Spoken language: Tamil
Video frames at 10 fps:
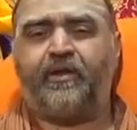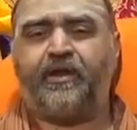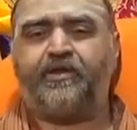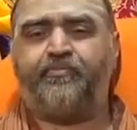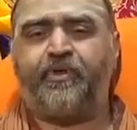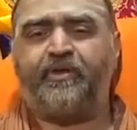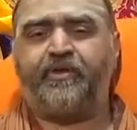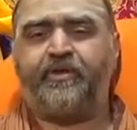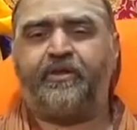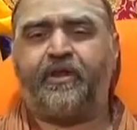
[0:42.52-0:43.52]
அஸ்மத்
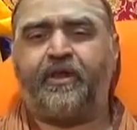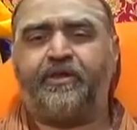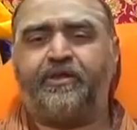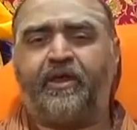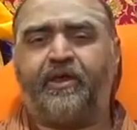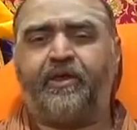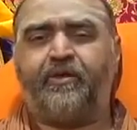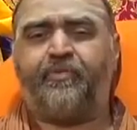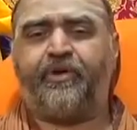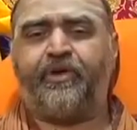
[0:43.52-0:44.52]

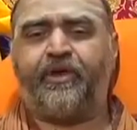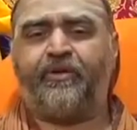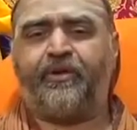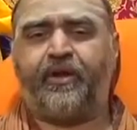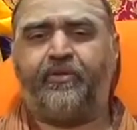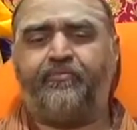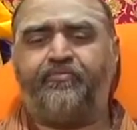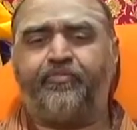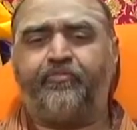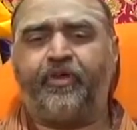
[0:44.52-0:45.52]
ஆச்சாரிய பரியந்தாம்
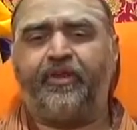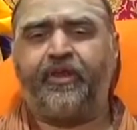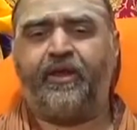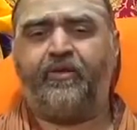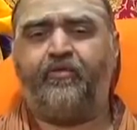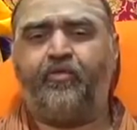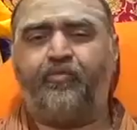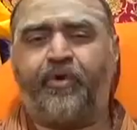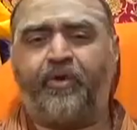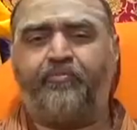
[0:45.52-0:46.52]
வந்தே குரு
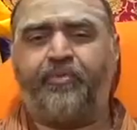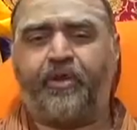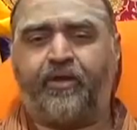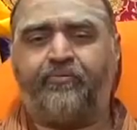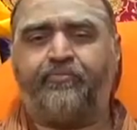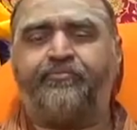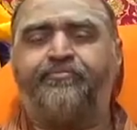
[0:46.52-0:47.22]
பரம்பராம்